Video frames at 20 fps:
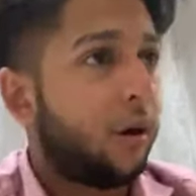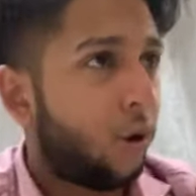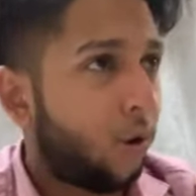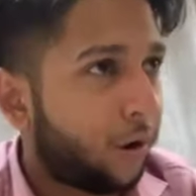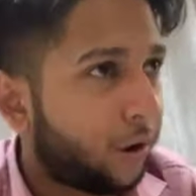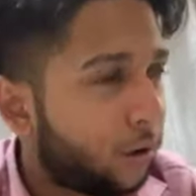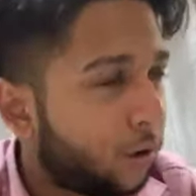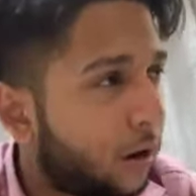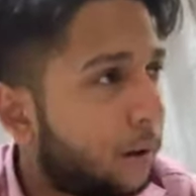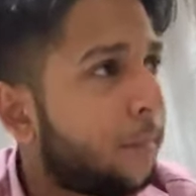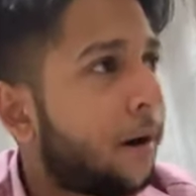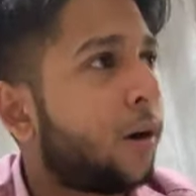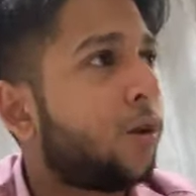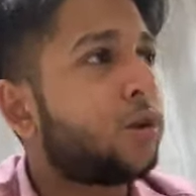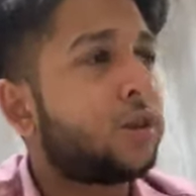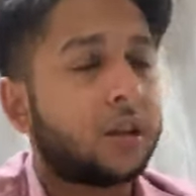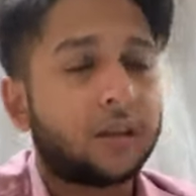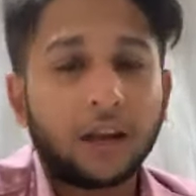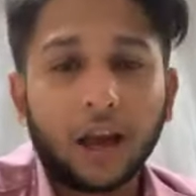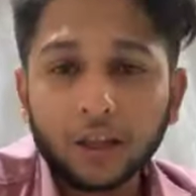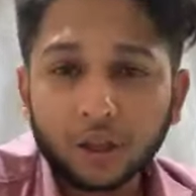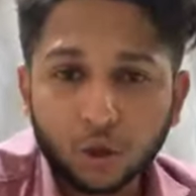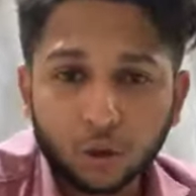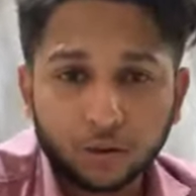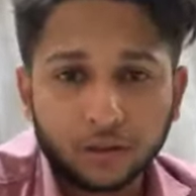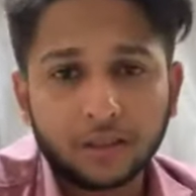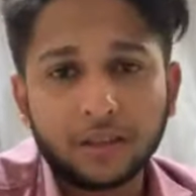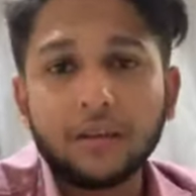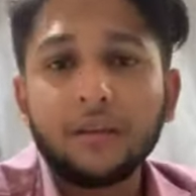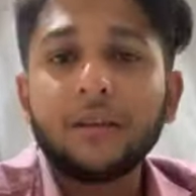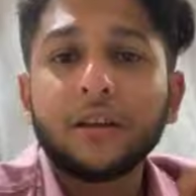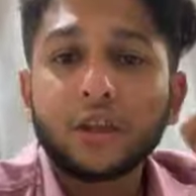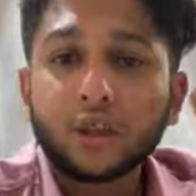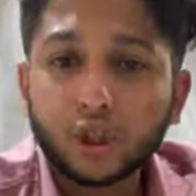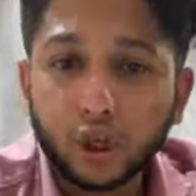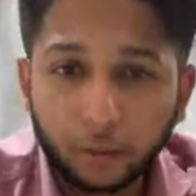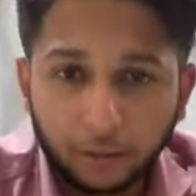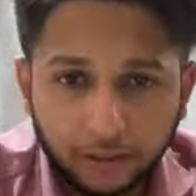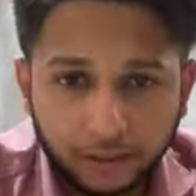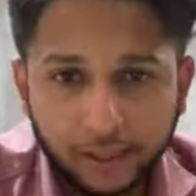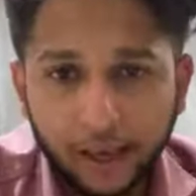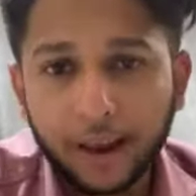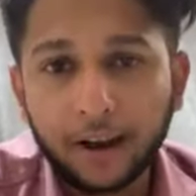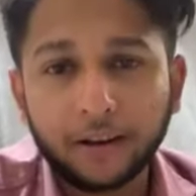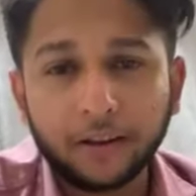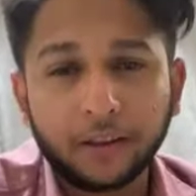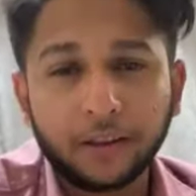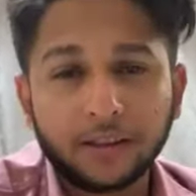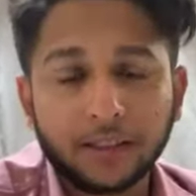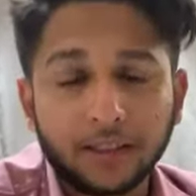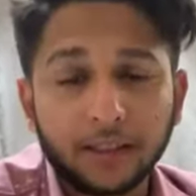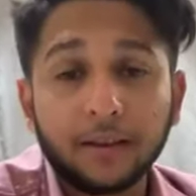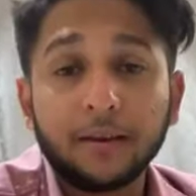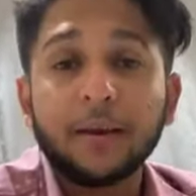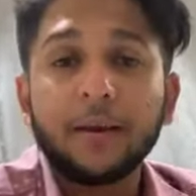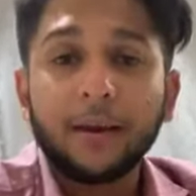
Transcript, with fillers: অনেকগুলো মানুষ কাজ করতেছে সবার স্যালারি দিচ্ছি